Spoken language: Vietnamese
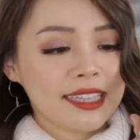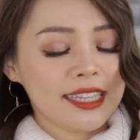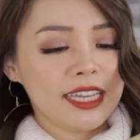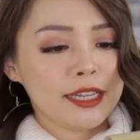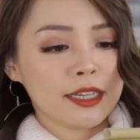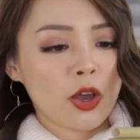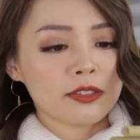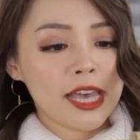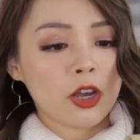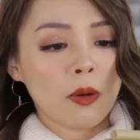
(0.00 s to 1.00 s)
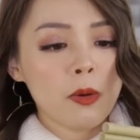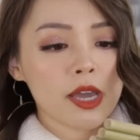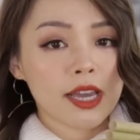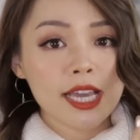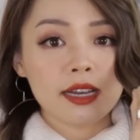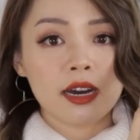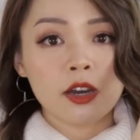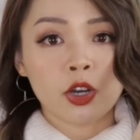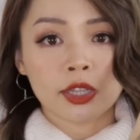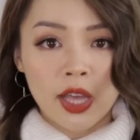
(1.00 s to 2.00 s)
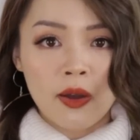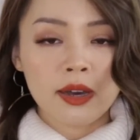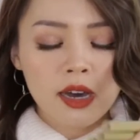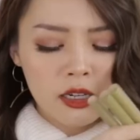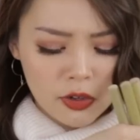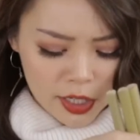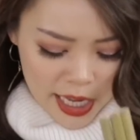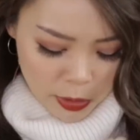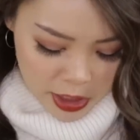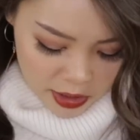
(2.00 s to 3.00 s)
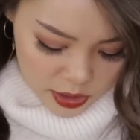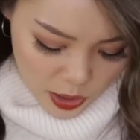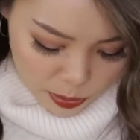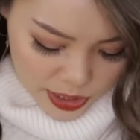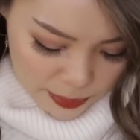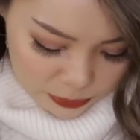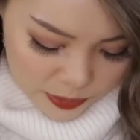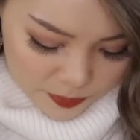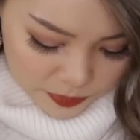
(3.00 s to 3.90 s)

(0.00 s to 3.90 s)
thì nó sẽ có một cái kích cỡ nó to hơn còn nếu trinh nhớ không nhầm ấy